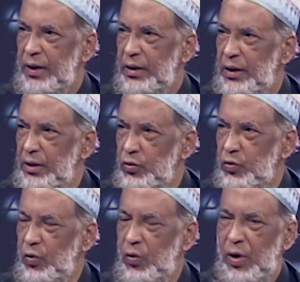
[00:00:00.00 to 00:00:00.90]

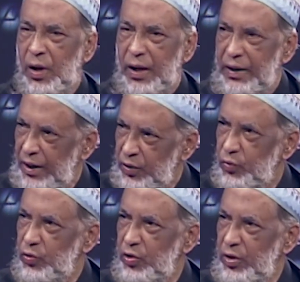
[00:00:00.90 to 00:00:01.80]
কিন্তু
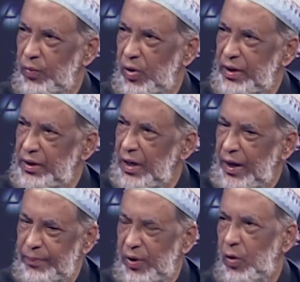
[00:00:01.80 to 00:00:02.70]
এটুকু যদি বলি যে না
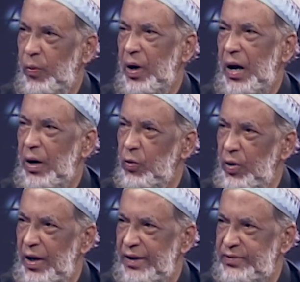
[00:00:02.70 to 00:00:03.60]
আমি বেরোবো না আগুন
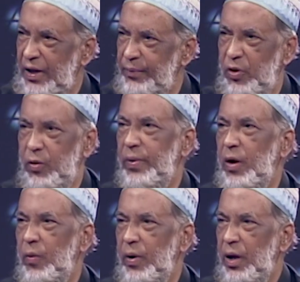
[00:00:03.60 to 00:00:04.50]
লাগছে আমি এখন বের
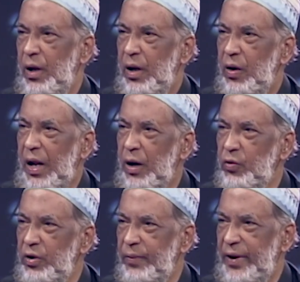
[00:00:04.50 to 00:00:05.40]
হবো না সেটি
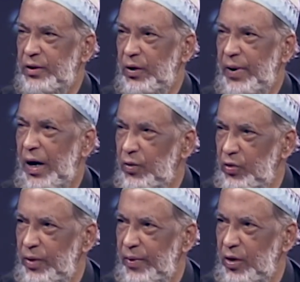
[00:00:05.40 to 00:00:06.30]
আগুন নিবাইতে হবে আগুন
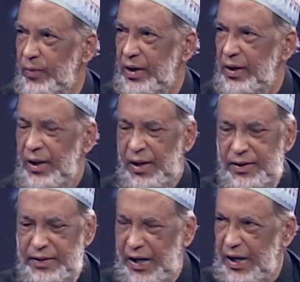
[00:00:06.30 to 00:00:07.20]
নিবানো মানে
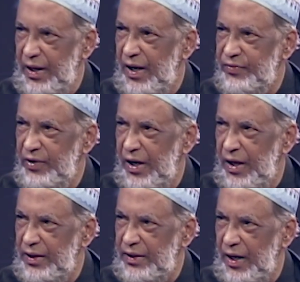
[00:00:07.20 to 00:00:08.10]
যেখানে আসি
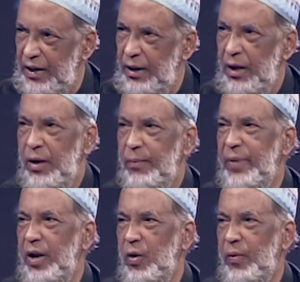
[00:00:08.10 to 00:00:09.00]
এখানে থাকি
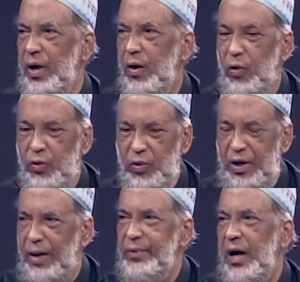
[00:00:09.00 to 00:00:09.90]
বের হবো না
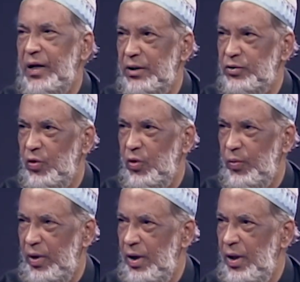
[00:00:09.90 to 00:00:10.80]
অন্যকে আমি আক্রান্ত
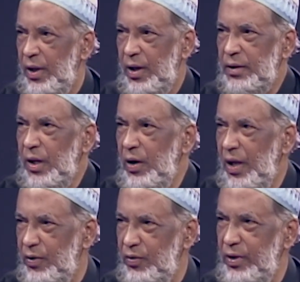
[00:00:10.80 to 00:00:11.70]
করবো না সেটি তাহলে
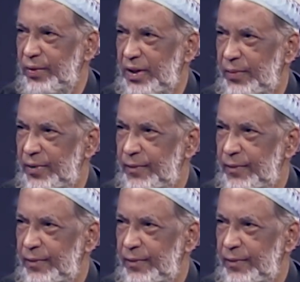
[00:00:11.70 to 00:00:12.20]
আগুন নিবে যাবে